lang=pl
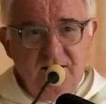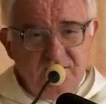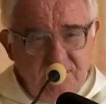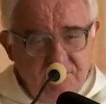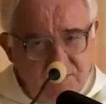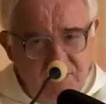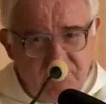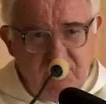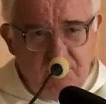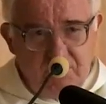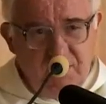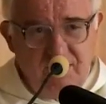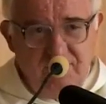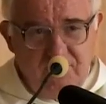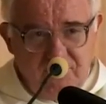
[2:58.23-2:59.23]
z tym, że w
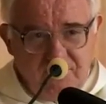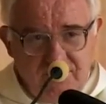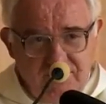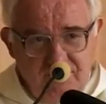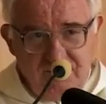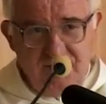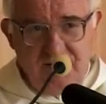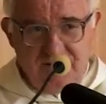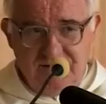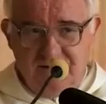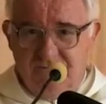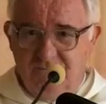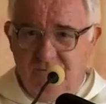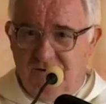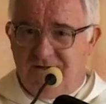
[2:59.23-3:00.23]
dobrej woli, to nie,
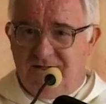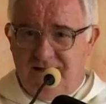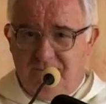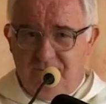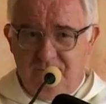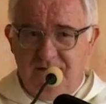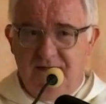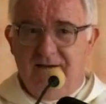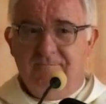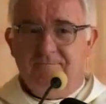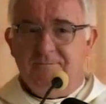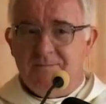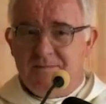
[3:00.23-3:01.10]
że podstępnie.